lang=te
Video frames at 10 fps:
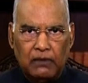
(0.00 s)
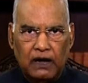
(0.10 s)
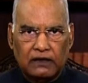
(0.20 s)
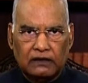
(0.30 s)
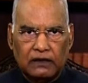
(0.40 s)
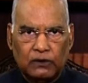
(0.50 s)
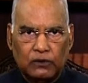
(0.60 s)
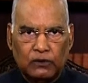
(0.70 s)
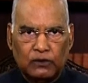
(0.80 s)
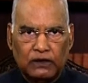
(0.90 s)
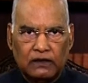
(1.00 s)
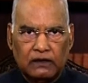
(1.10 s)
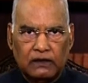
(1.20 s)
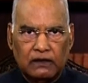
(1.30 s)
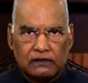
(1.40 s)
అందుకనే
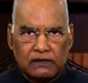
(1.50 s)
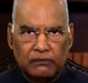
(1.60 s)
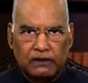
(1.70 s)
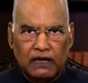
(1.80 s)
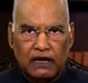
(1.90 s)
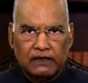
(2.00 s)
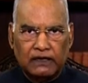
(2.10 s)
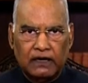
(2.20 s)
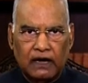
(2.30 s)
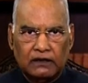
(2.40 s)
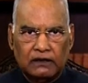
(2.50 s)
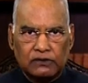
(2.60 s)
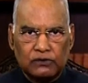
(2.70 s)
పంతొమ్మిది వందల యాభైలో